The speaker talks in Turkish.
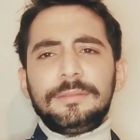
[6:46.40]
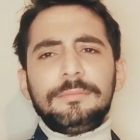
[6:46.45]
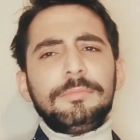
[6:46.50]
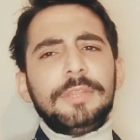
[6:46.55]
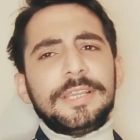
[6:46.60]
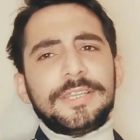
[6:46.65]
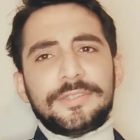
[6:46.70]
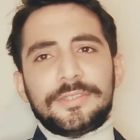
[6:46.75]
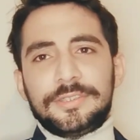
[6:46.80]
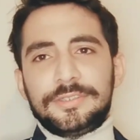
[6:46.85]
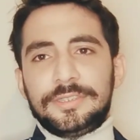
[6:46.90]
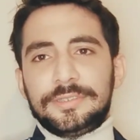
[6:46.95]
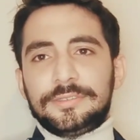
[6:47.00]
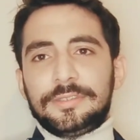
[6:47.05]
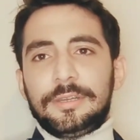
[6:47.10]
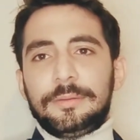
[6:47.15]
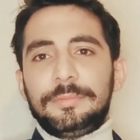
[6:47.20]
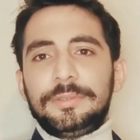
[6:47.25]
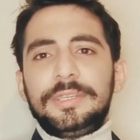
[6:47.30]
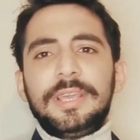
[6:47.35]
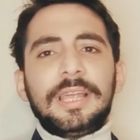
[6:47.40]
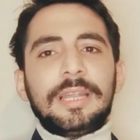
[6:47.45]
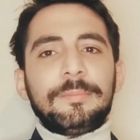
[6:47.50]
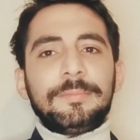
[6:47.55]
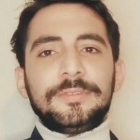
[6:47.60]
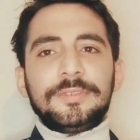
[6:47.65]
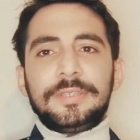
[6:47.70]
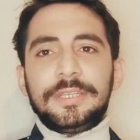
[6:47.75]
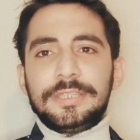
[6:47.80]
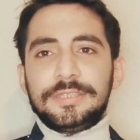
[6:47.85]
Değiştireceğiz abi.
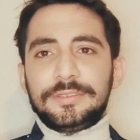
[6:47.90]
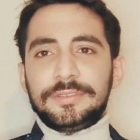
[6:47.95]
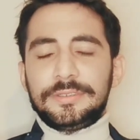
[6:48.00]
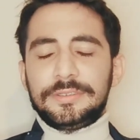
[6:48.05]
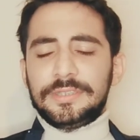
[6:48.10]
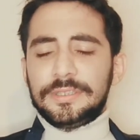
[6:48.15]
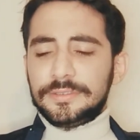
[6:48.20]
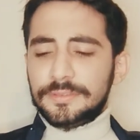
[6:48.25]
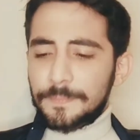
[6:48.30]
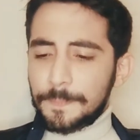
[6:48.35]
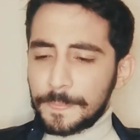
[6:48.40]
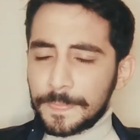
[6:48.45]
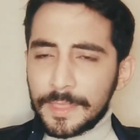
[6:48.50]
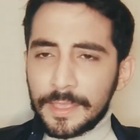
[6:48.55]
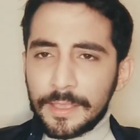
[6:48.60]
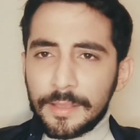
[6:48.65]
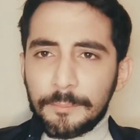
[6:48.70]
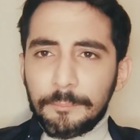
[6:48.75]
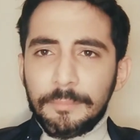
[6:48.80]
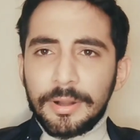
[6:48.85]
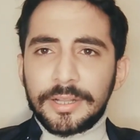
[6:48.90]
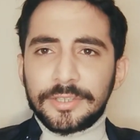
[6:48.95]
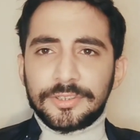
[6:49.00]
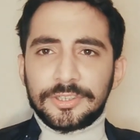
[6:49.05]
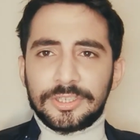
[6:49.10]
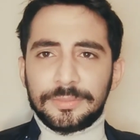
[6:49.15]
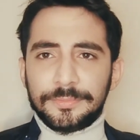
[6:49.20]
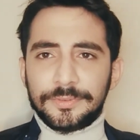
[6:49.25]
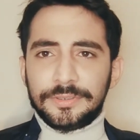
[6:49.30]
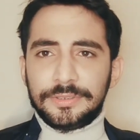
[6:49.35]
Kendimizi değiştireceğiz. Bakış
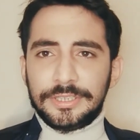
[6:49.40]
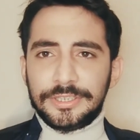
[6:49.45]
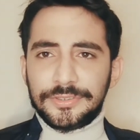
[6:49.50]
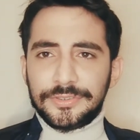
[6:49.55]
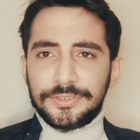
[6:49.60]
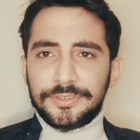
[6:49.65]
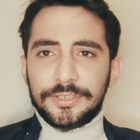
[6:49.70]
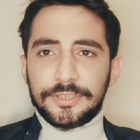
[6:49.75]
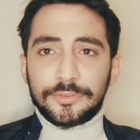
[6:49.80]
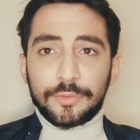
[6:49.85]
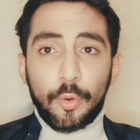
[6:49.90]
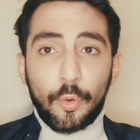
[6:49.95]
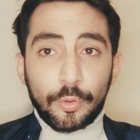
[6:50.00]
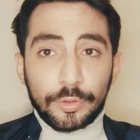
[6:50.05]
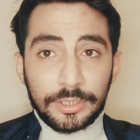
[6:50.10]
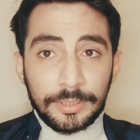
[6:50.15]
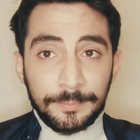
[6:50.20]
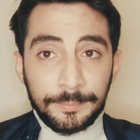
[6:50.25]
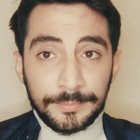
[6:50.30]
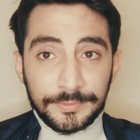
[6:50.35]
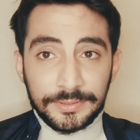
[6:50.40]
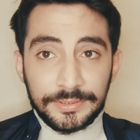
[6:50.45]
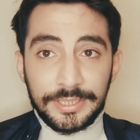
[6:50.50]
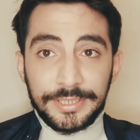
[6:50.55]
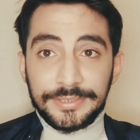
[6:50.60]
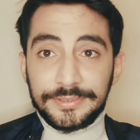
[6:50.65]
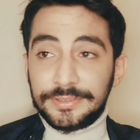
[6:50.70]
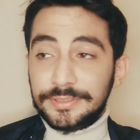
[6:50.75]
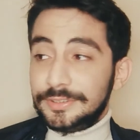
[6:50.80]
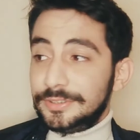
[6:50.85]
açımızı değiştireceğiz. Ortamımızı
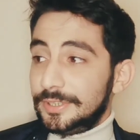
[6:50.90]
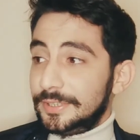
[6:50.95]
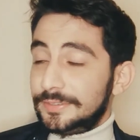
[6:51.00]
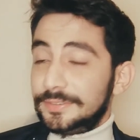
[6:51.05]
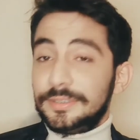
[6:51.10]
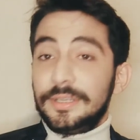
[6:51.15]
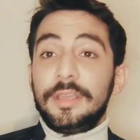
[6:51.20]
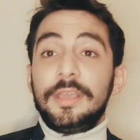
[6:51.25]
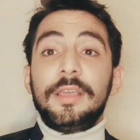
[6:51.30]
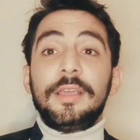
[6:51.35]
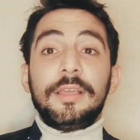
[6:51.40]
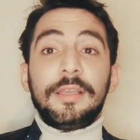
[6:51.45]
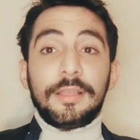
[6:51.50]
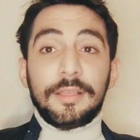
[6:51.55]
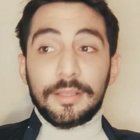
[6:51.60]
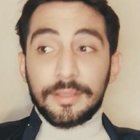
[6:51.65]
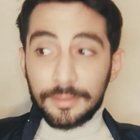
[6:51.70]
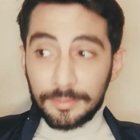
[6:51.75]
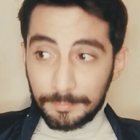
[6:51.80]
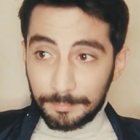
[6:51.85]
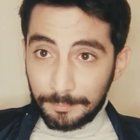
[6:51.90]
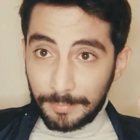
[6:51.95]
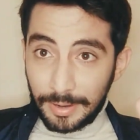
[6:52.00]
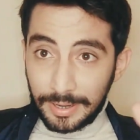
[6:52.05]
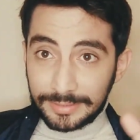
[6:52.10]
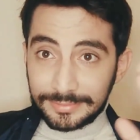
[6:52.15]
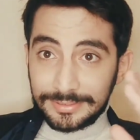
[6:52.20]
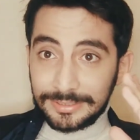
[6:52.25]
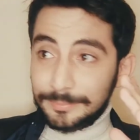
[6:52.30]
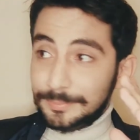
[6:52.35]
değiştireceğiz.
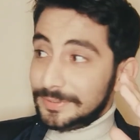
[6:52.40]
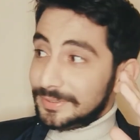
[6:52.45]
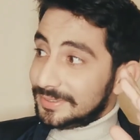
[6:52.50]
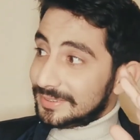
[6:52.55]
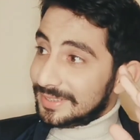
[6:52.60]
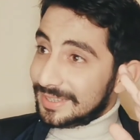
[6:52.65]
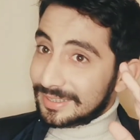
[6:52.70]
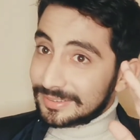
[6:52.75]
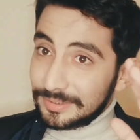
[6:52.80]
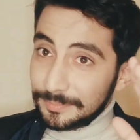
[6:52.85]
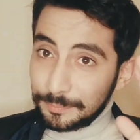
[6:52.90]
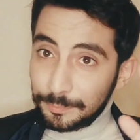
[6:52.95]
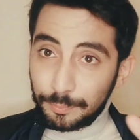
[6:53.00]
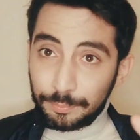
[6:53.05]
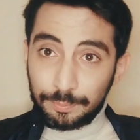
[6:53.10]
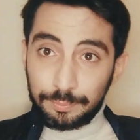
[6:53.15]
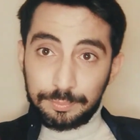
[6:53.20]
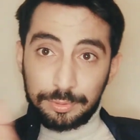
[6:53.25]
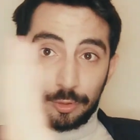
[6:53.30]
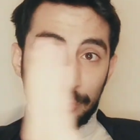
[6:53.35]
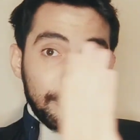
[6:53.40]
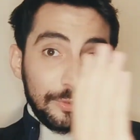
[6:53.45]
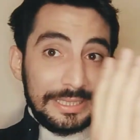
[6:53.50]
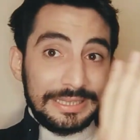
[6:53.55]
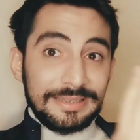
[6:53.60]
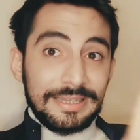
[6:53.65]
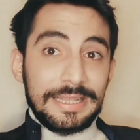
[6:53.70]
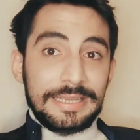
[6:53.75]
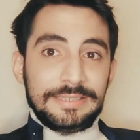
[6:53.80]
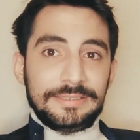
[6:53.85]
Baktığımız kadın
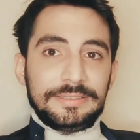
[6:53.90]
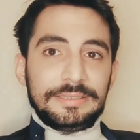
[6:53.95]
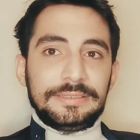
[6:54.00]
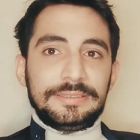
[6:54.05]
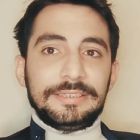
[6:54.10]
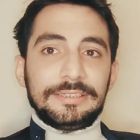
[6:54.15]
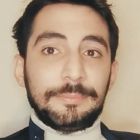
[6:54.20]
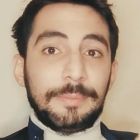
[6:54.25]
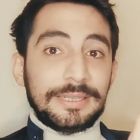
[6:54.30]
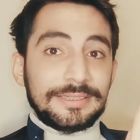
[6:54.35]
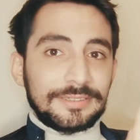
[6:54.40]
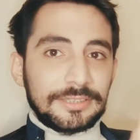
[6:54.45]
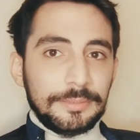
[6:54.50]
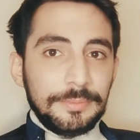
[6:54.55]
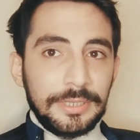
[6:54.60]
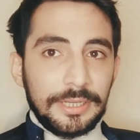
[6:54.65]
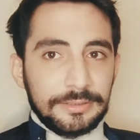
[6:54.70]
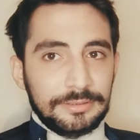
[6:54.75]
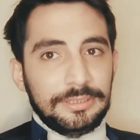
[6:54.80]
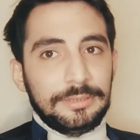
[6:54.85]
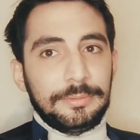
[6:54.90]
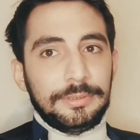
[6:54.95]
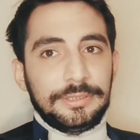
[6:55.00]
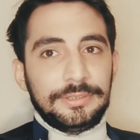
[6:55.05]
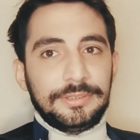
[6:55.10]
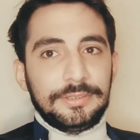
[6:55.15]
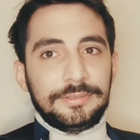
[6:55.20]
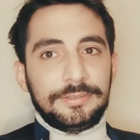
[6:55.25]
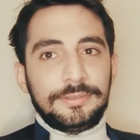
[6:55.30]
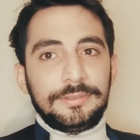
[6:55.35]
profilini değiştireceğiz. Başka bir kadına
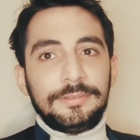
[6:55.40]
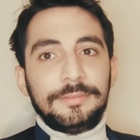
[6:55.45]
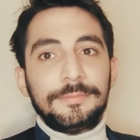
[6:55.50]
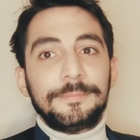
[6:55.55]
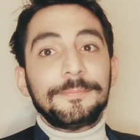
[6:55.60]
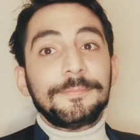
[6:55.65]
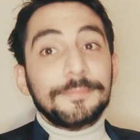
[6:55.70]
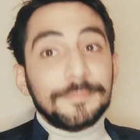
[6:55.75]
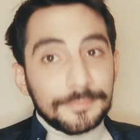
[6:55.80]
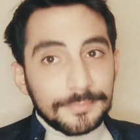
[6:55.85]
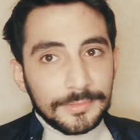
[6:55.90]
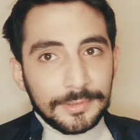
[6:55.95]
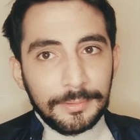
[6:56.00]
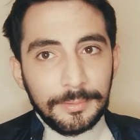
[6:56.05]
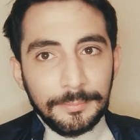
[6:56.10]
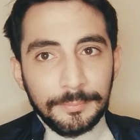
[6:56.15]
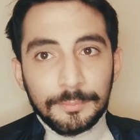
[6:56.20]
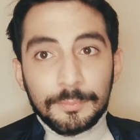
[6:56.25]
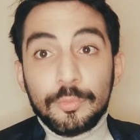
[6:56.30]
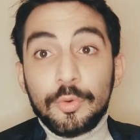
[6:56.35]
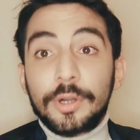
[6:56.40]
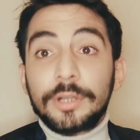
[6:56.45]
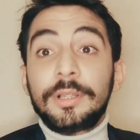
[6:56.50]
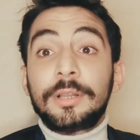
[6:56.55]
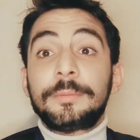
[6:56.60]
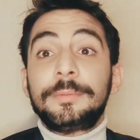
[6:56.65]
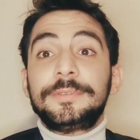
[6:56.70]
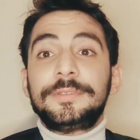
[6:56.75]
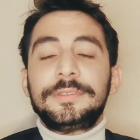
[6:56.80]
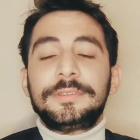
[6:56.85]
bakacağız. Tamam Bu
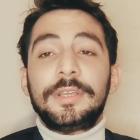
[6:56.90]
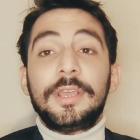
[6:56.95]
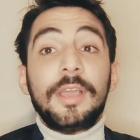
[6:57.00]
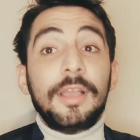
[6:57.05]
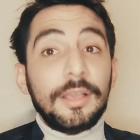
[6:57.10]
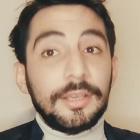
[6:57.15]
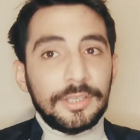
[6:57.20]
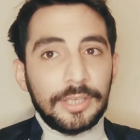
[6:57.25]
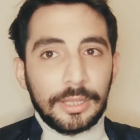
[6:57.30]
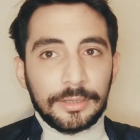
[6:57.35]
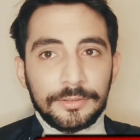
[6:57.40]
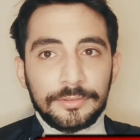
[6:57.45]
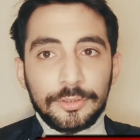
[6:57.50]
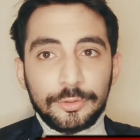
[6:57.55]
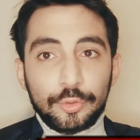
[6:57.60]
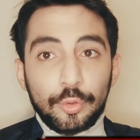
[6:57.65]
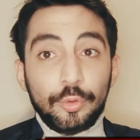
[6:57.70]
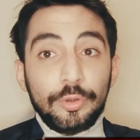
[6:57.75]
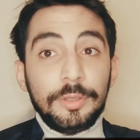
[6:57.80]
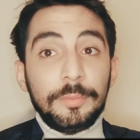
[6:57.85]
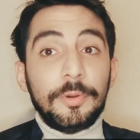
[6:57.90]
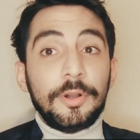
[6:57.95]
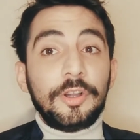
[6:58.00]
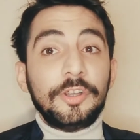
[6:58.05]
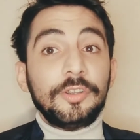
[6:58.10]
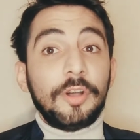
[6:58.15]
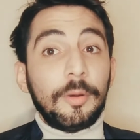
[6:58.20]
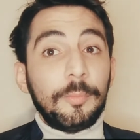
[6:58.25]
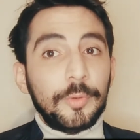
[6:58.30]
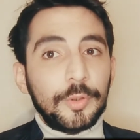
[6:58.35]
kadar basit. Kendinize çok iyi
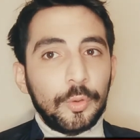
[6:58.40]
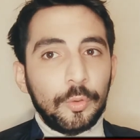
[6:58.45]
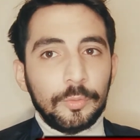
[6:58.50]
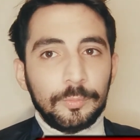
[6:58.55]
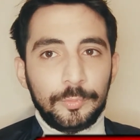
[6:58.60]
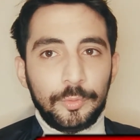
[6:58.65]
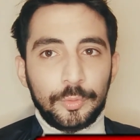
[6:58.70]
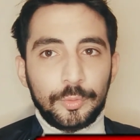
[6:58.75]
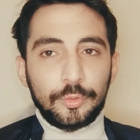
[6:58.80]
bakın. Abone olmayı